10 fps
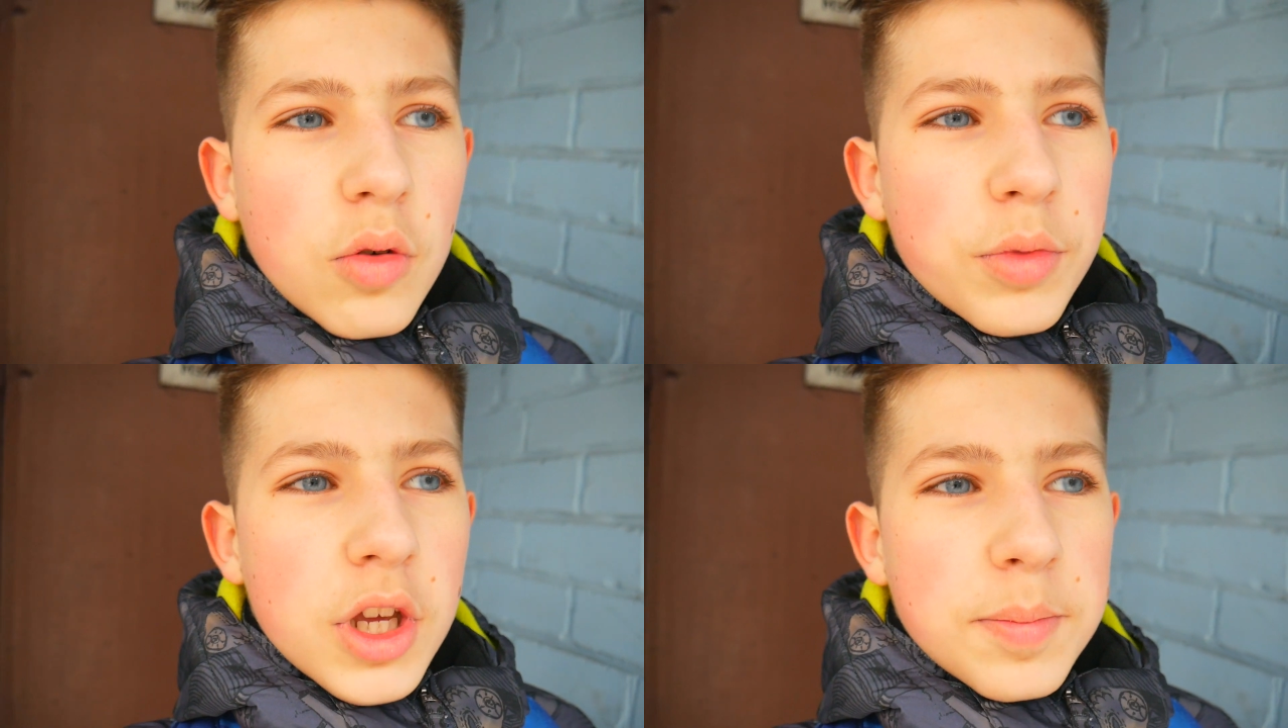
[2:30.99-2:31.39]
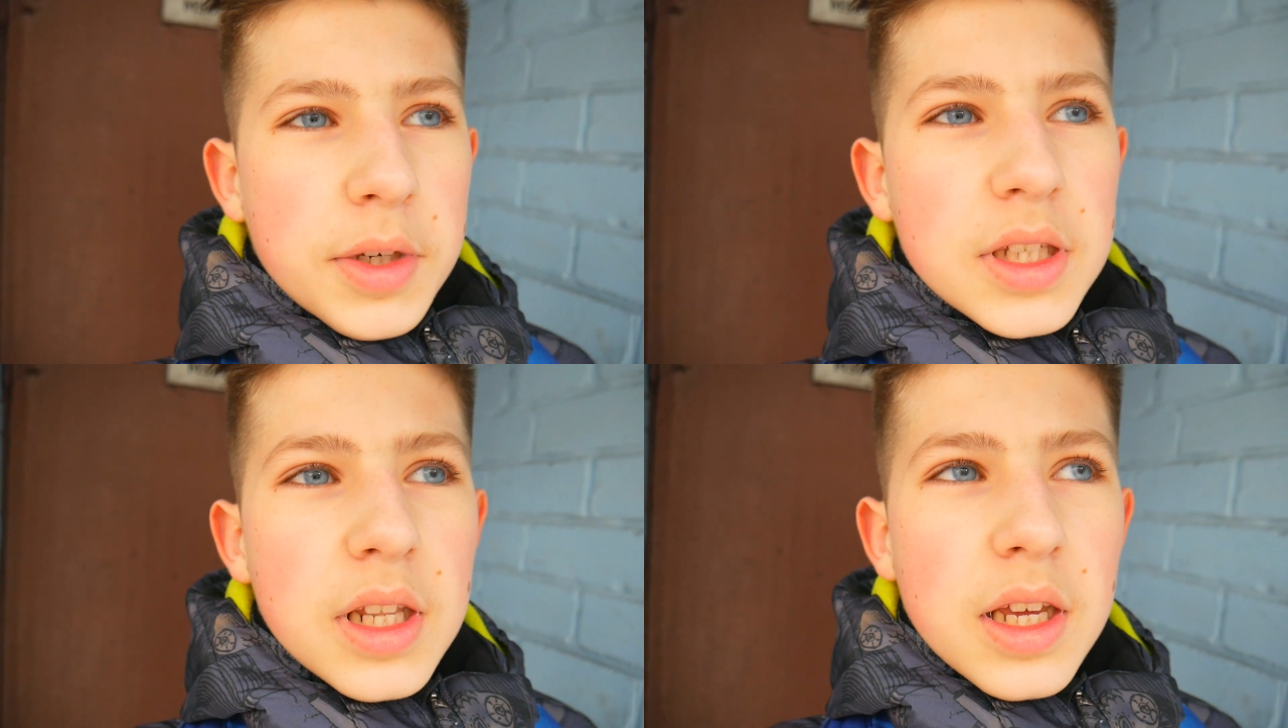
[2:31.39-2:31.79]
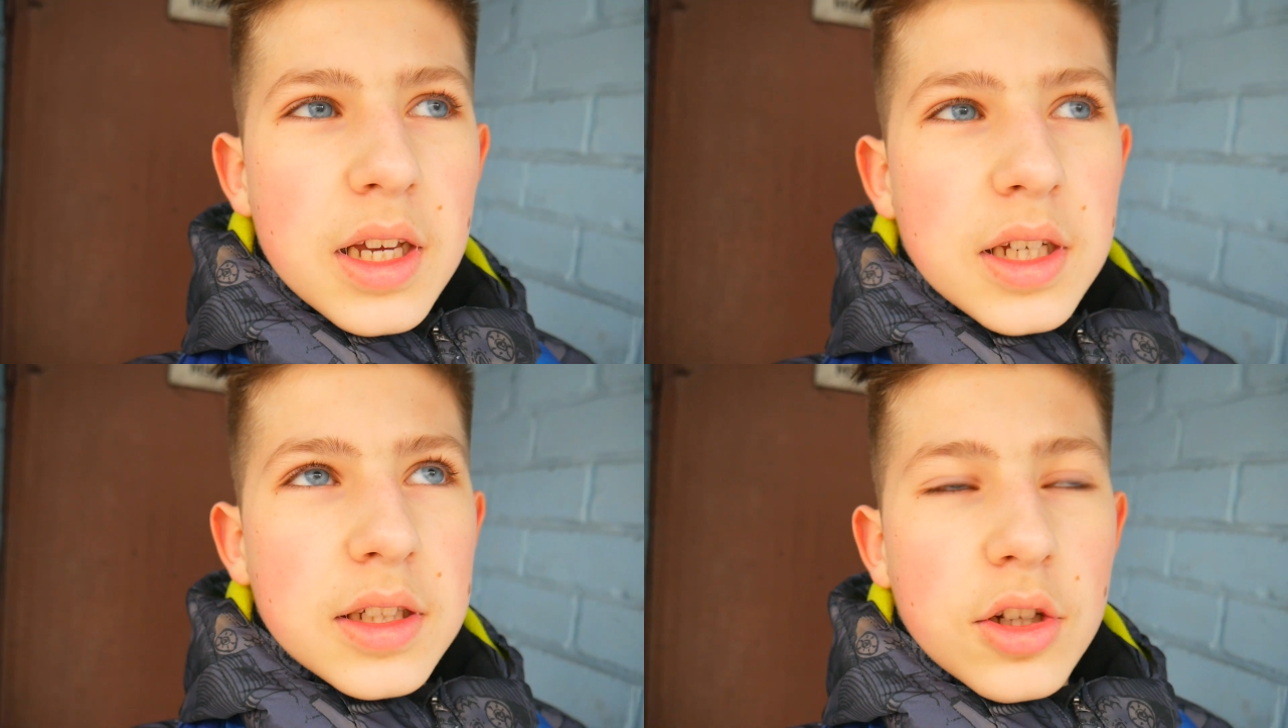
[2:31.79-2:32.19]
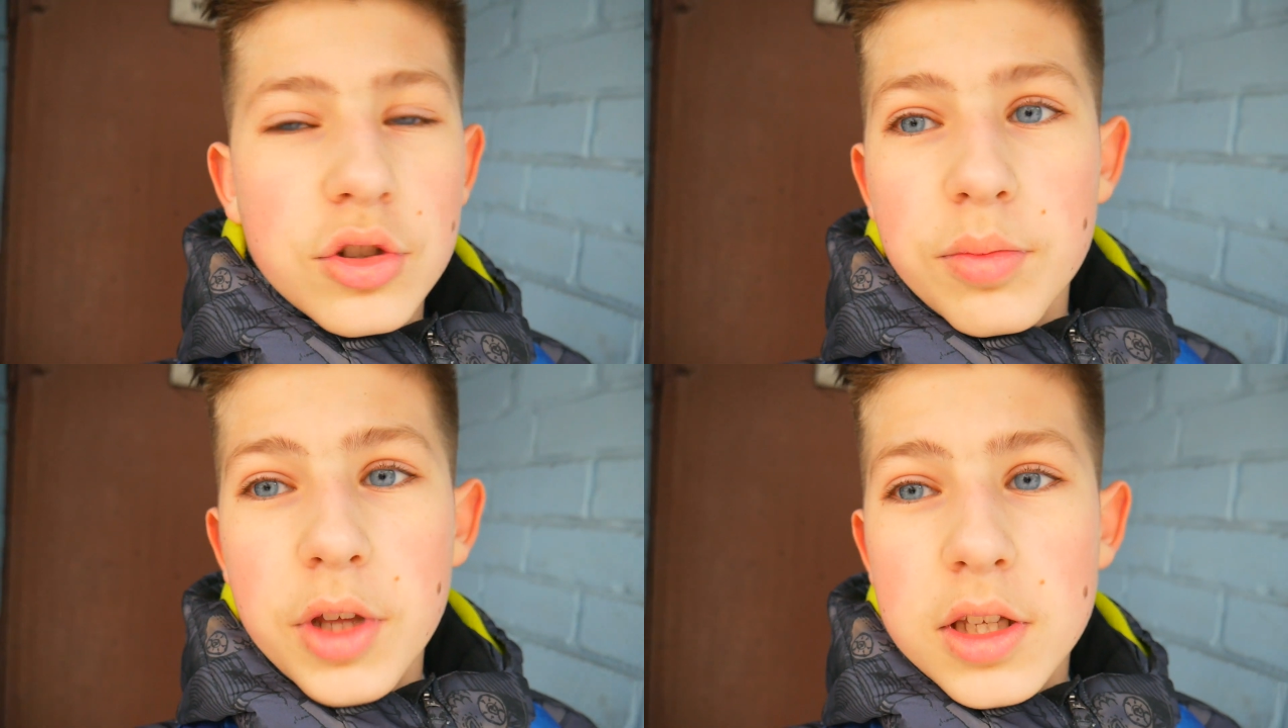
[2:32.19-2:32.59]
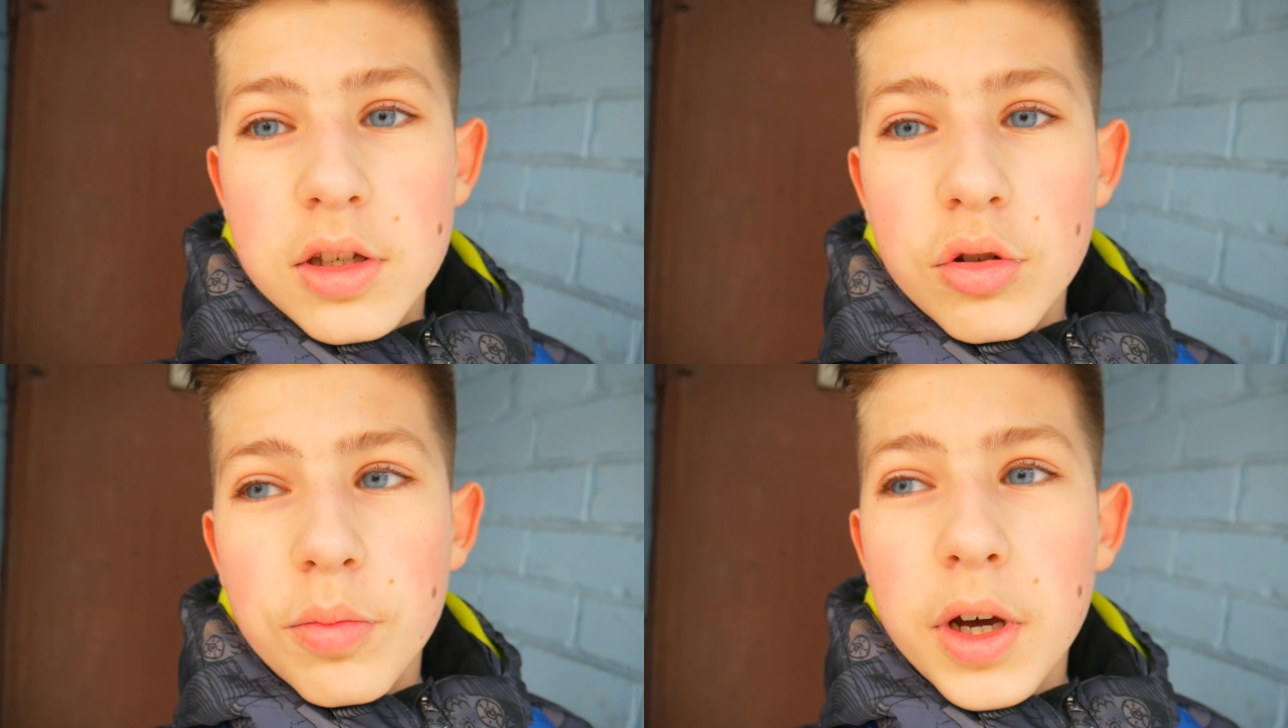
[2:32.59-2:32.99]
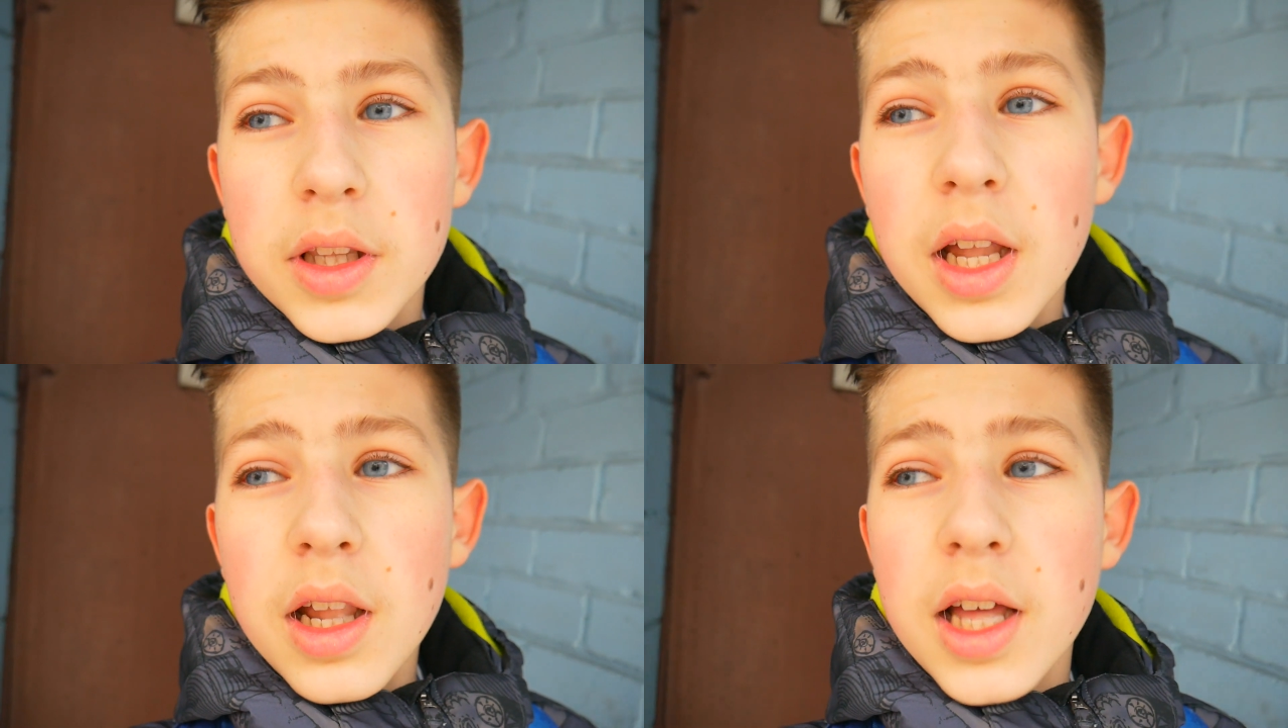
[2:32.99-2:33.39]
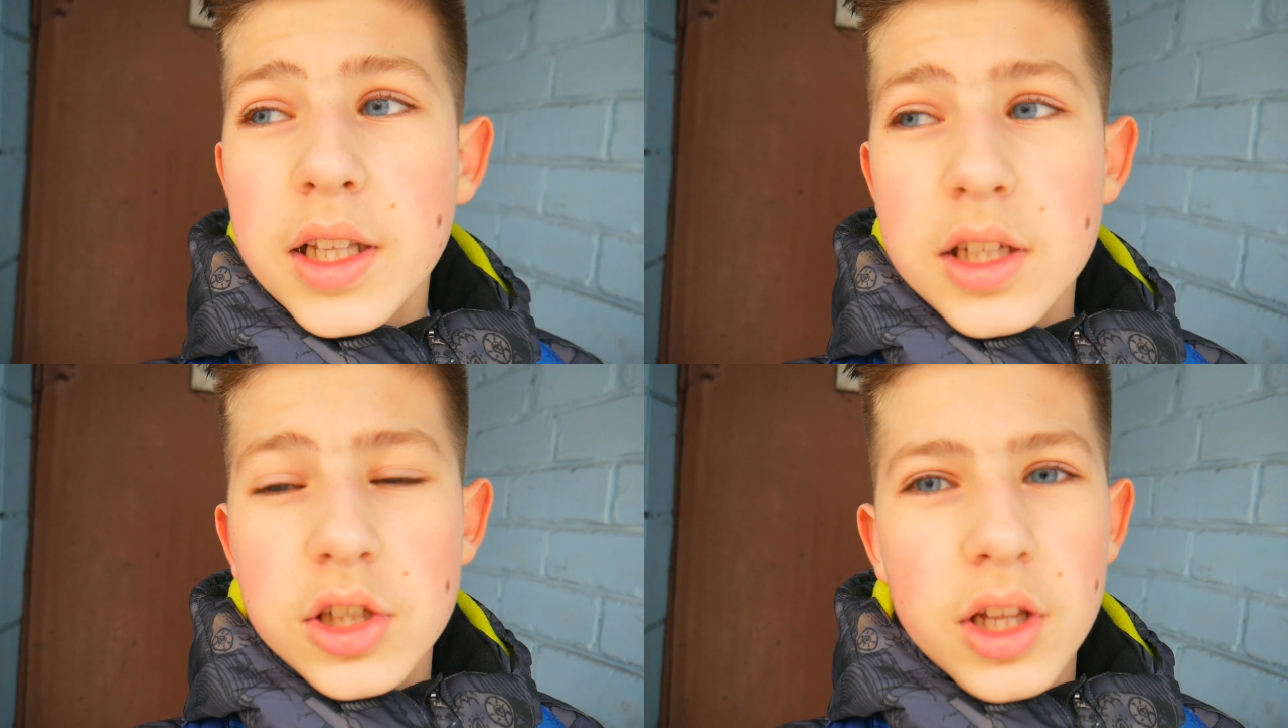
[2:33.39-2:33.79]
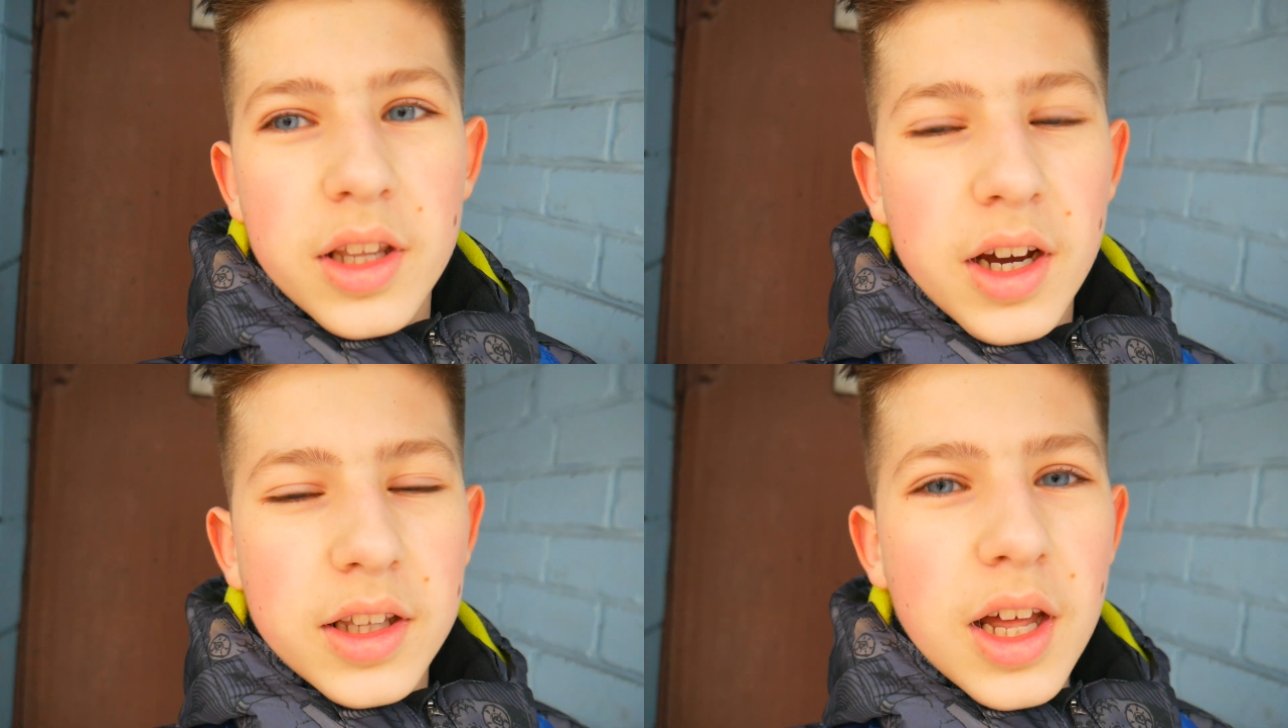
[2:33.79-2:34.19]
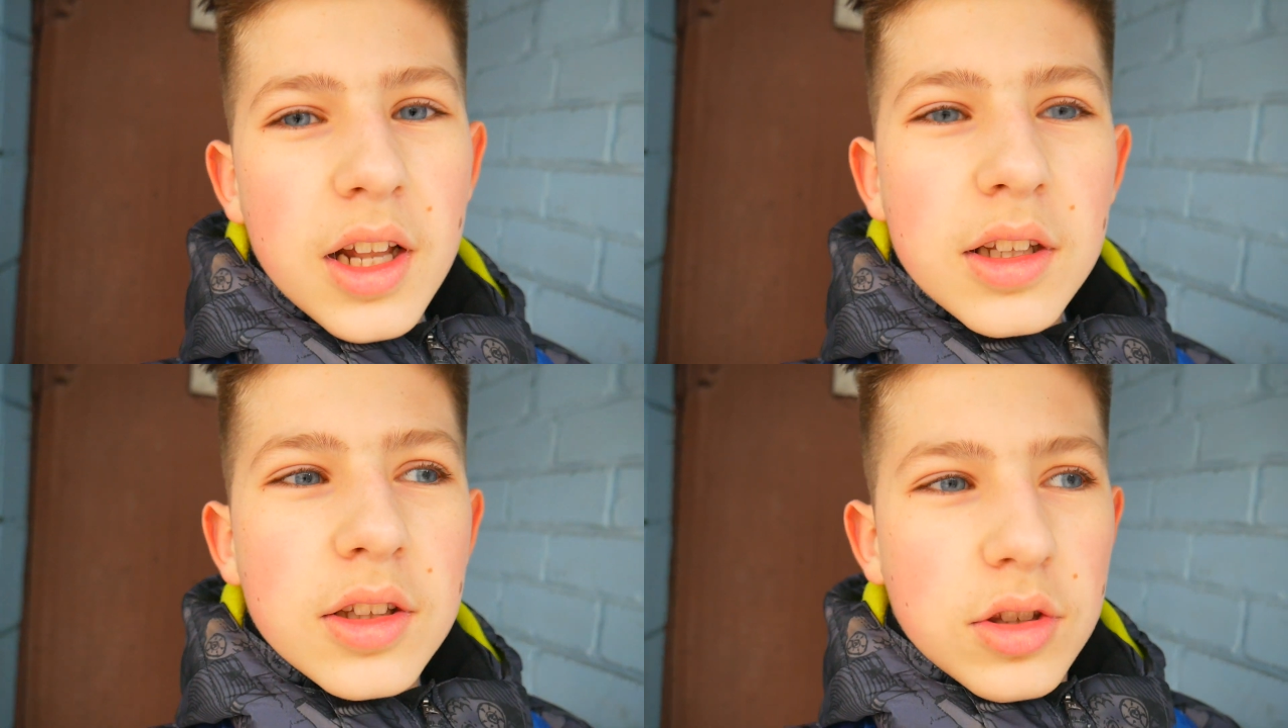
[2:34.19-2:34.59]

у меня спросили, я сказал, что у меня есть YouTube-канал, она зашла на канал,